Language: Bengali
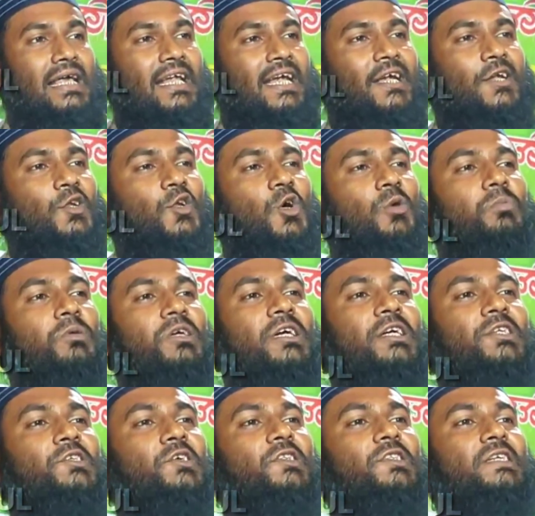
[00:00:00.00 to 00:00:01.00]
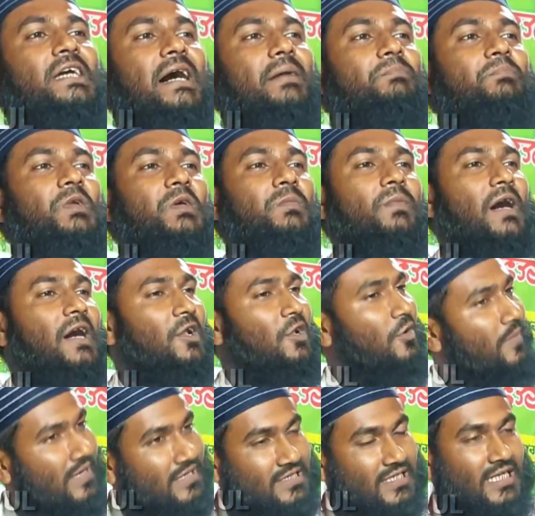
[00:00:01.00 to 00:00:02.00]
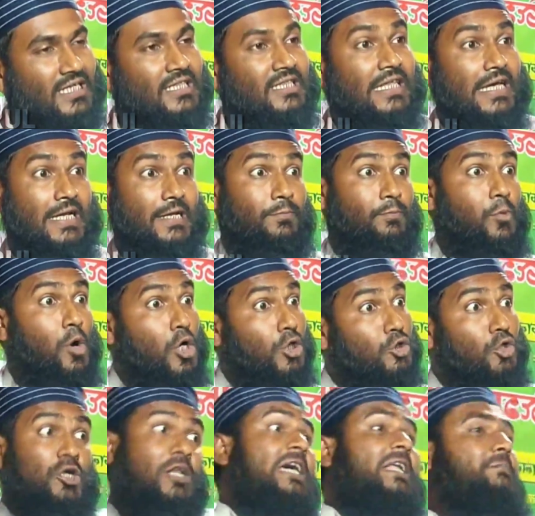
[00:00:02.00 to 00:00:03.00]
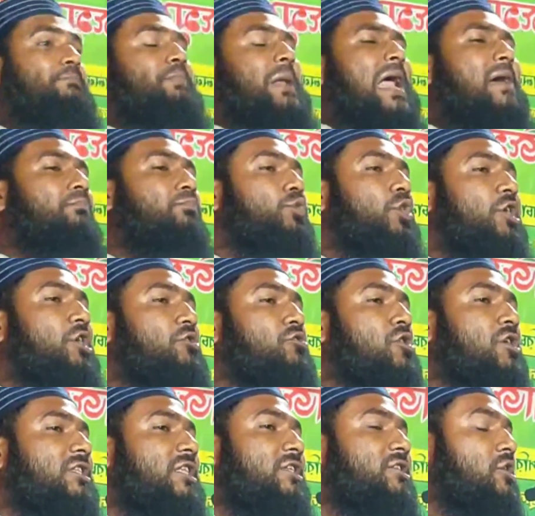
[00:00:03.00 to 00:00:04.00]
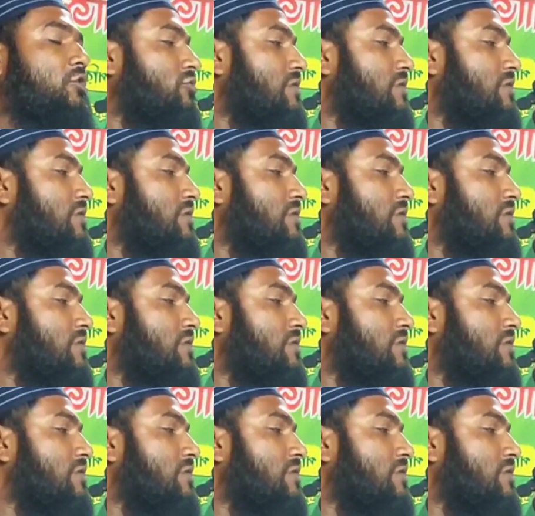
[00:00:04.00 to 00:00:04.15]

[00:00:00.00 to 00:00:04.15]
আরে নবীকে যদি আপনি ভালোবাসেন তাহলে বদরের প্রান্তরের কথা